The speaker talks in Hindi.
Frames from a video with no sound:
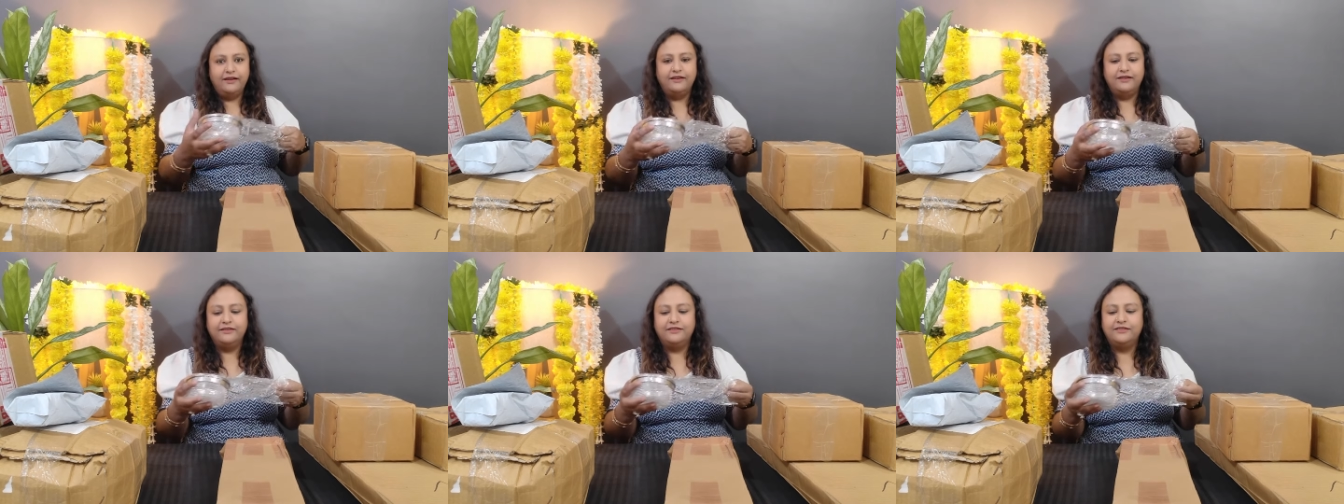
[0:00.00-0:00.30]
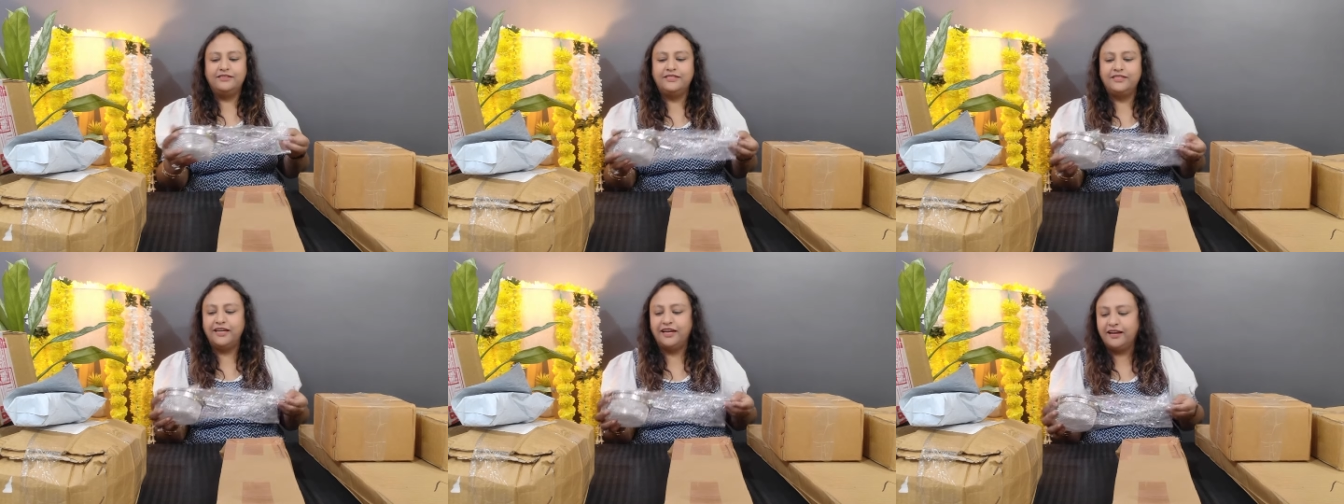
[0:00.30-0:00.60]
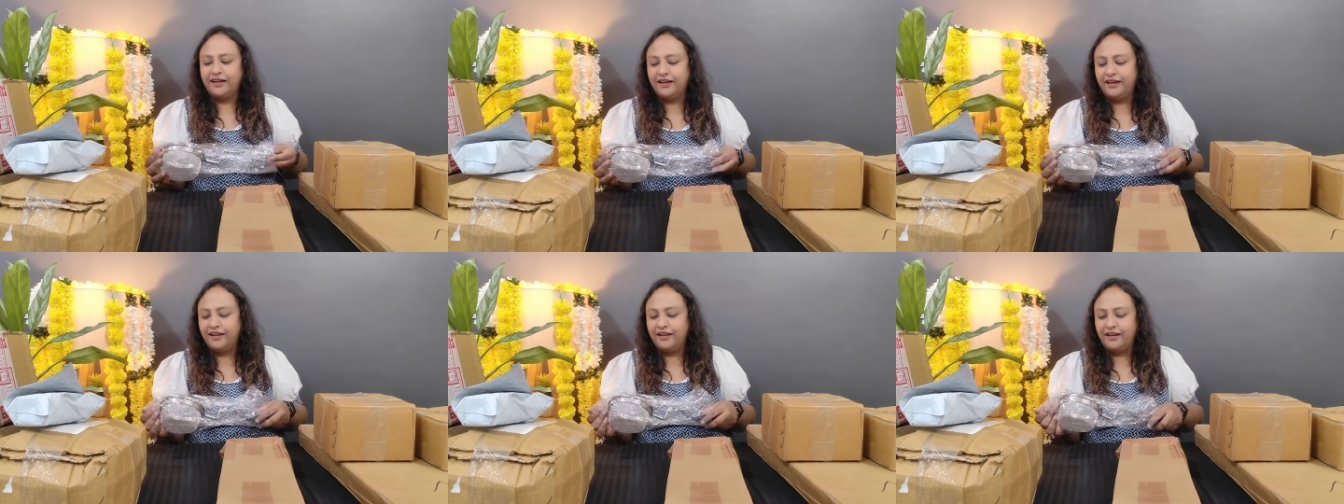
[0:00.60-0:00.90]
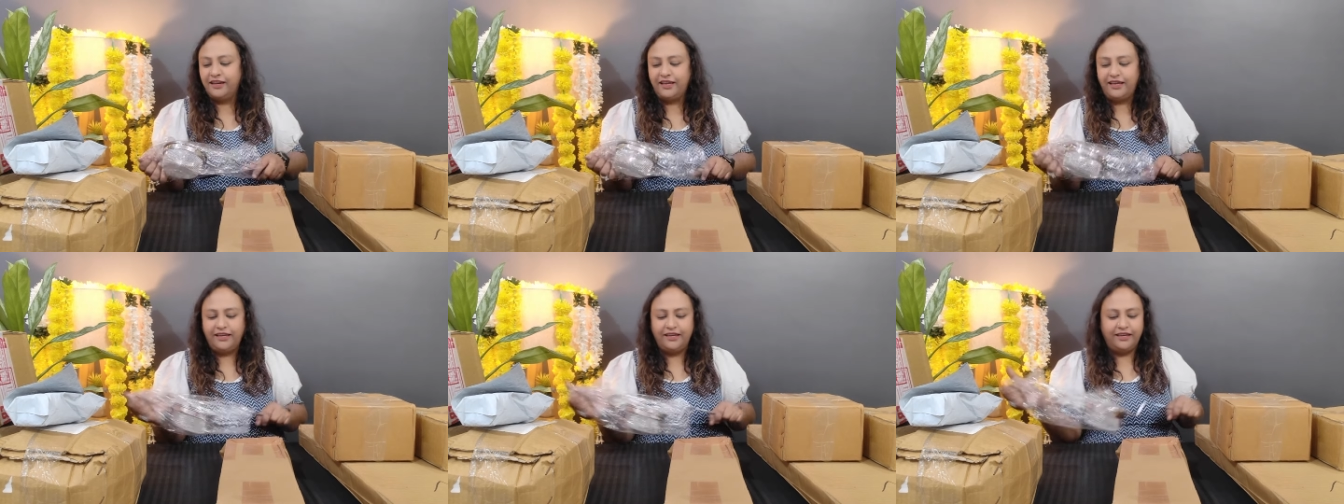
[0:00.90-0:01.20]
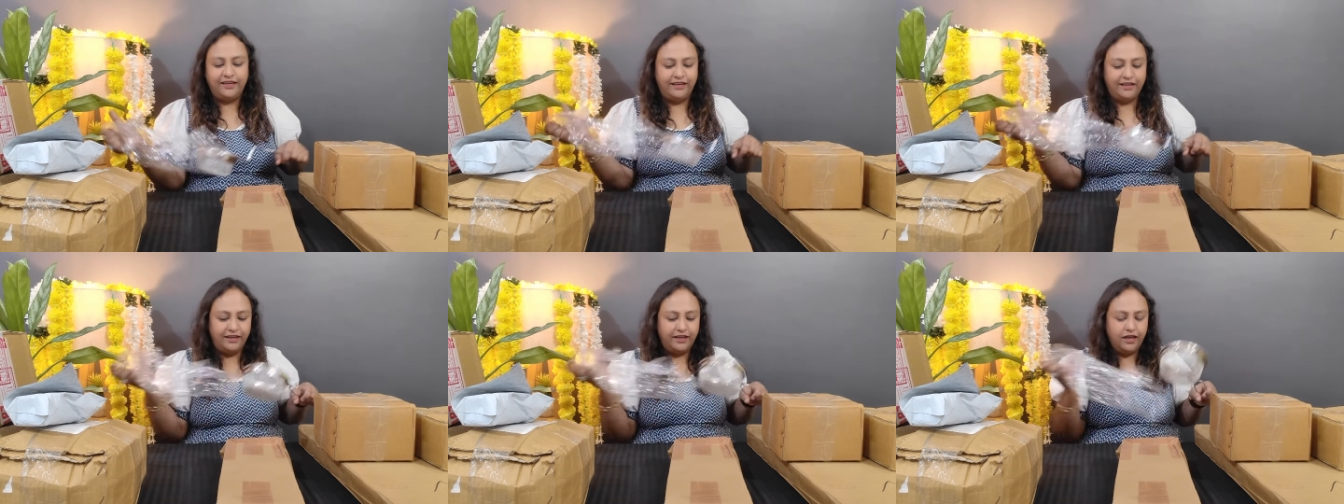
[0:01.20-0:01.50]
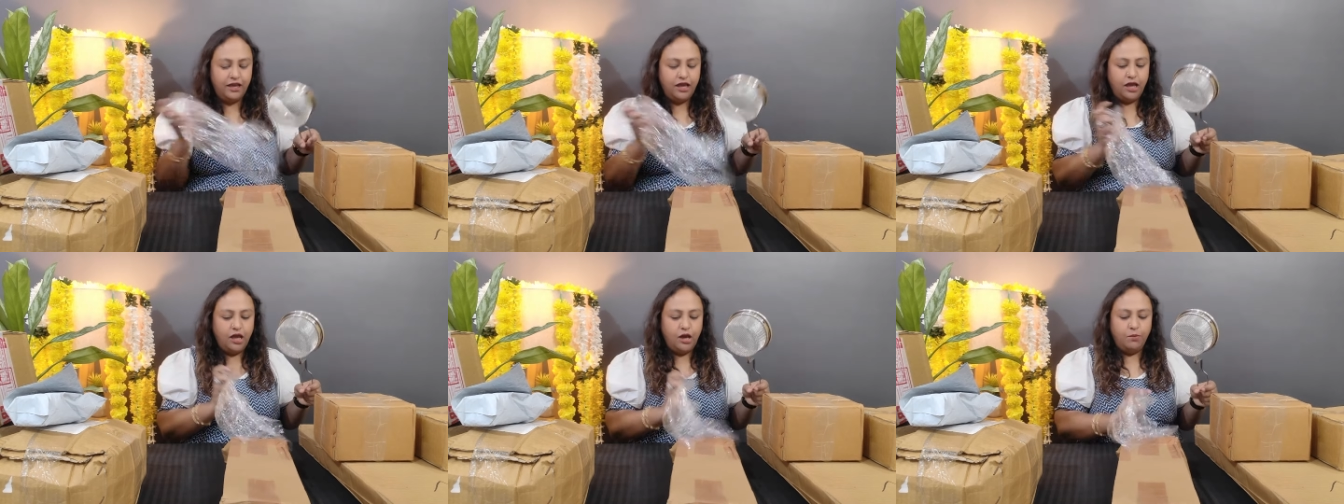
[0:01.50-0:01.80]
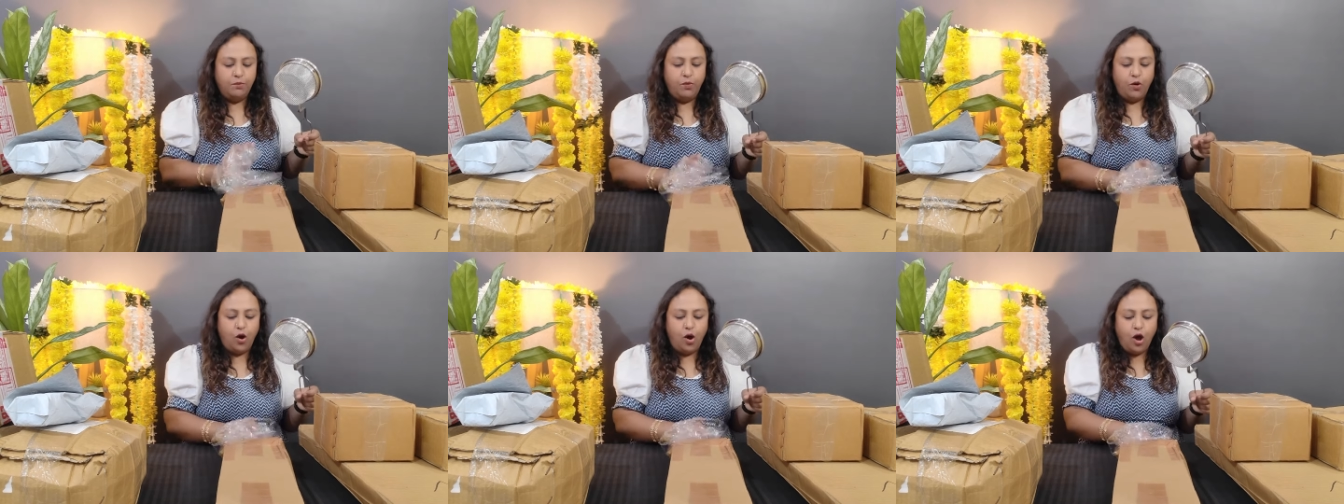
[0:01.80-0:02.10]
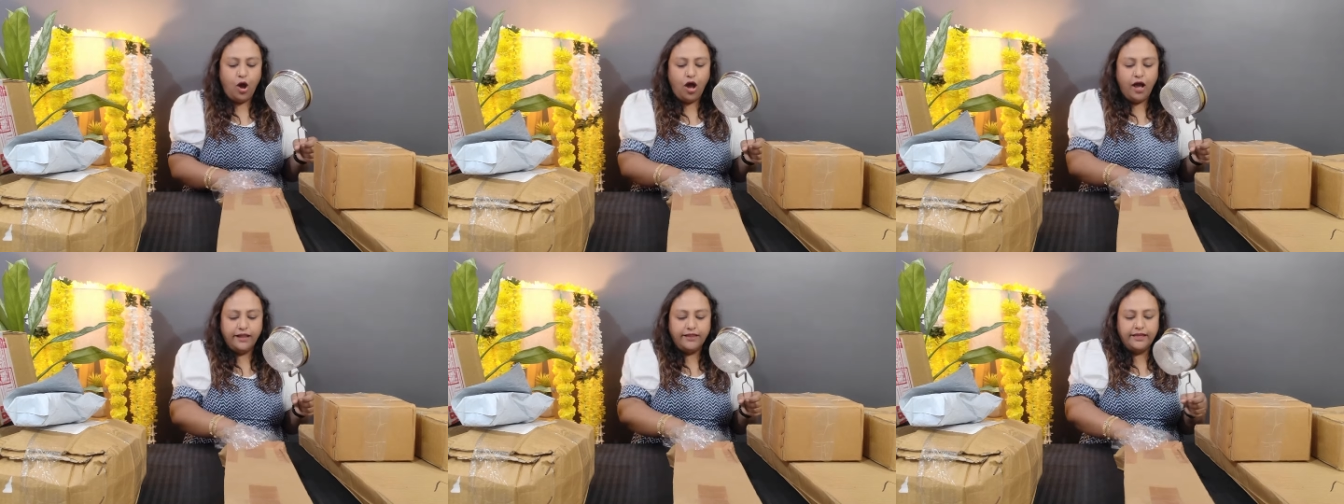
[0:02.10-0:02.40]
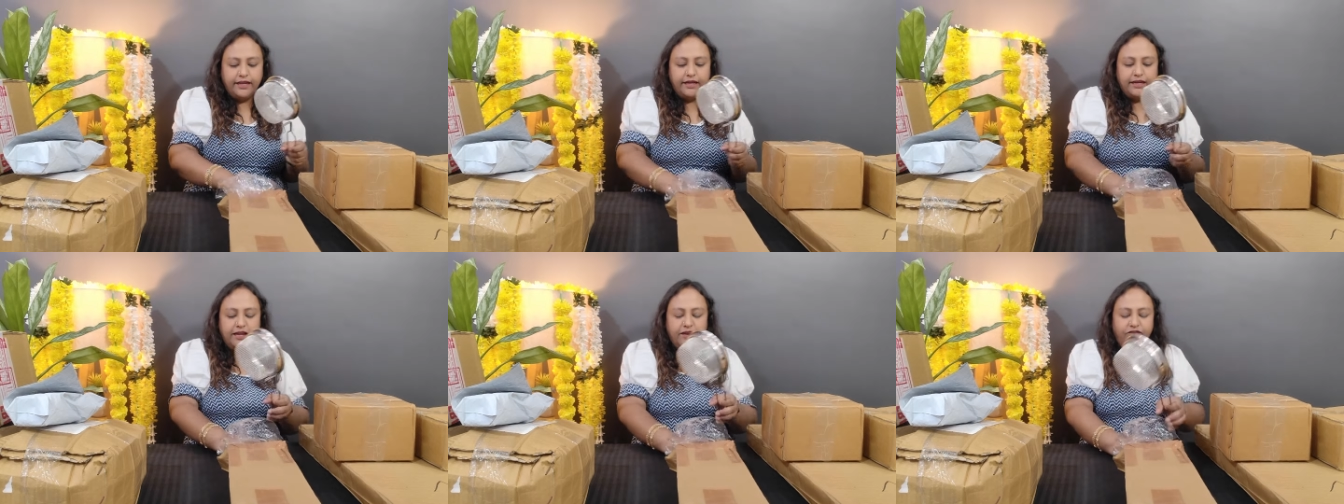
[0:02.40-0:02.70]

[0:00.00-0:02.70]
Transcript: छकनी बहुत ही